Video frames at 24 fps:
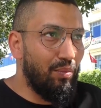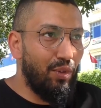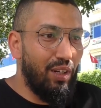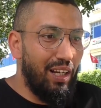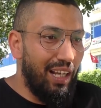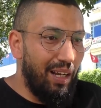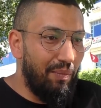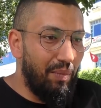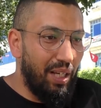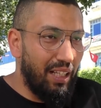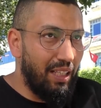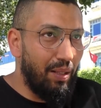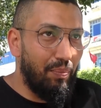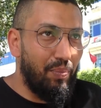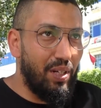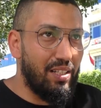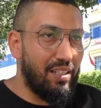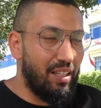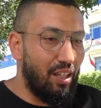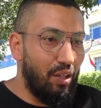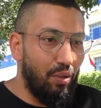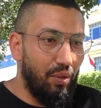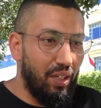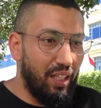ومولاها معناتها
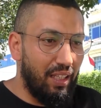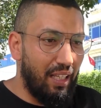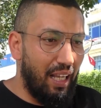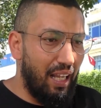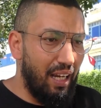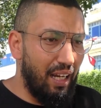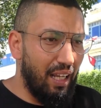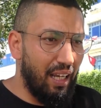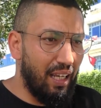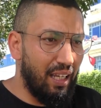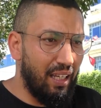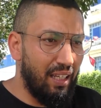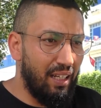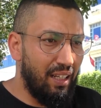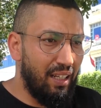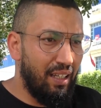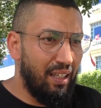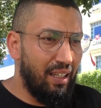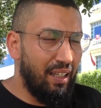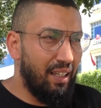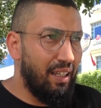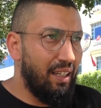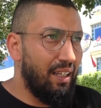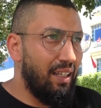برسك خوات على الاخر
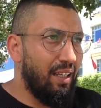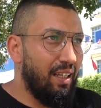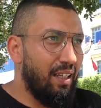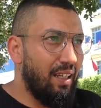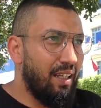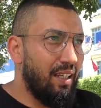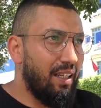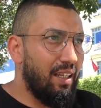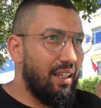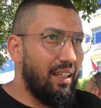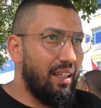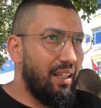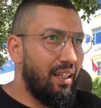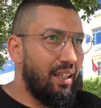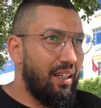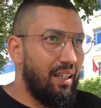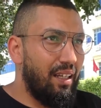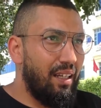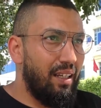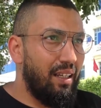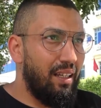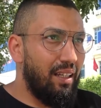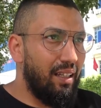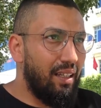
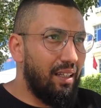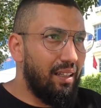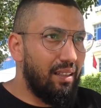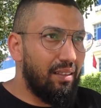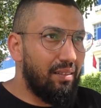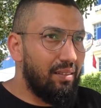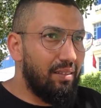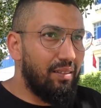أه